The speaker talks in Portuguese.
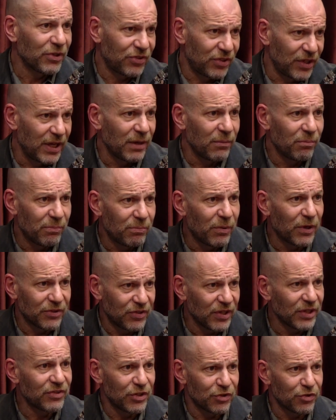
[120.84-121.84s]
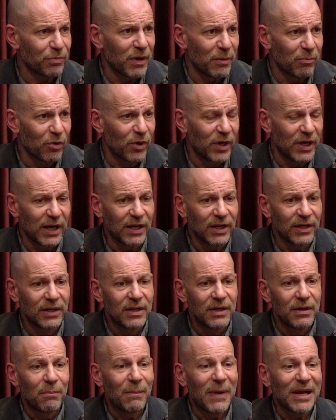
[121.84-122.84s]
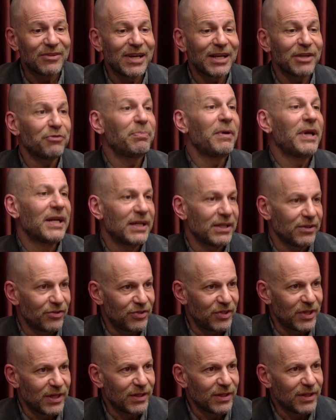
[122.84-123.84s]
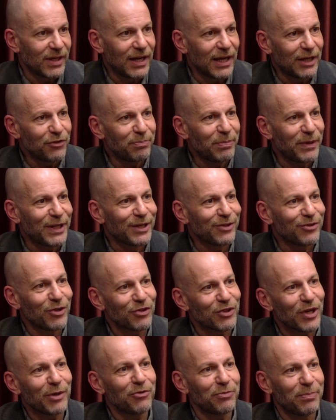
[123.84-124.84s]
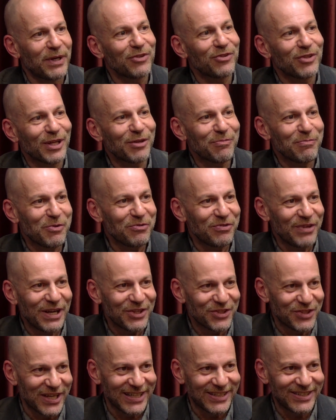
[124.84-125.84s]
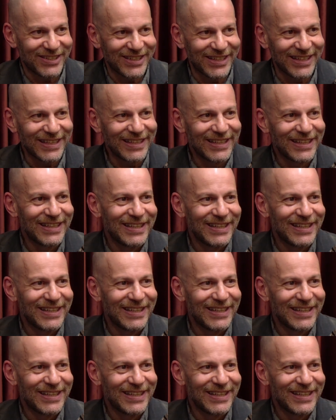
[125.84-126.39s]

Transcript: ser. Pode ser que seja uma bolha. É. Mas há esperança a esperança. Eu acho que a esperança tem que mover a gente, né? É,